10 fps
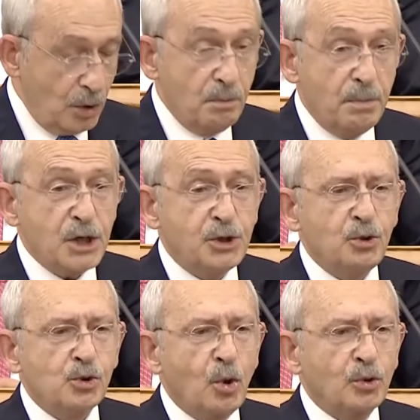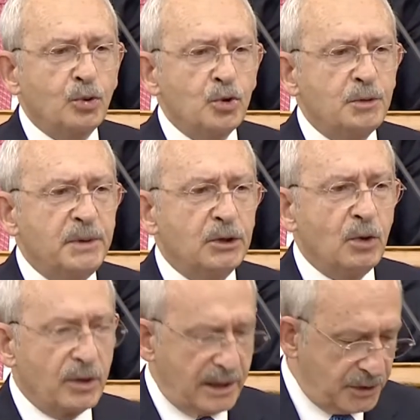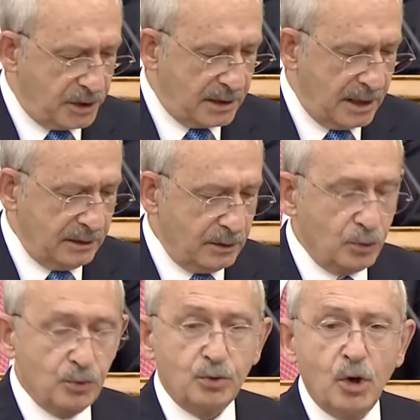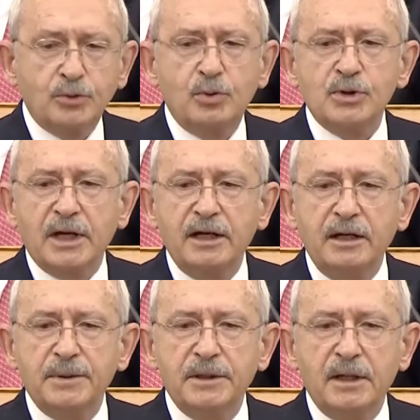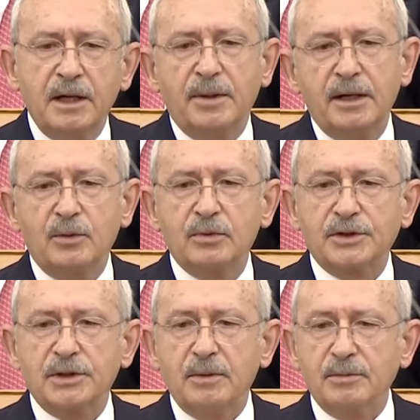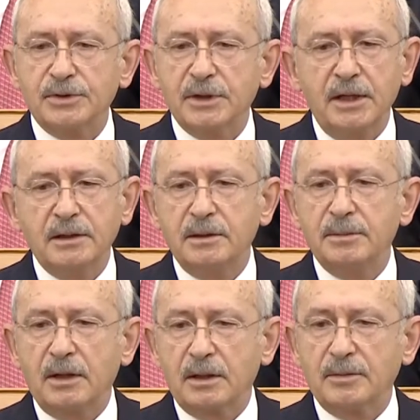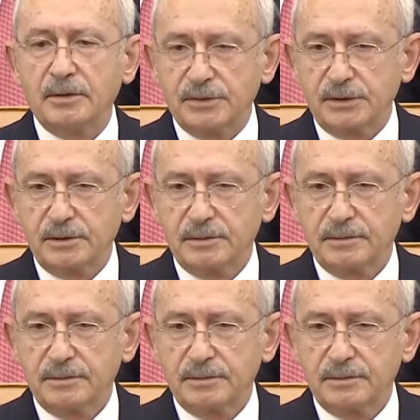530 bin öğrenciden 450 bini EBA'ya ulaşamamış, eğitimi alamamış.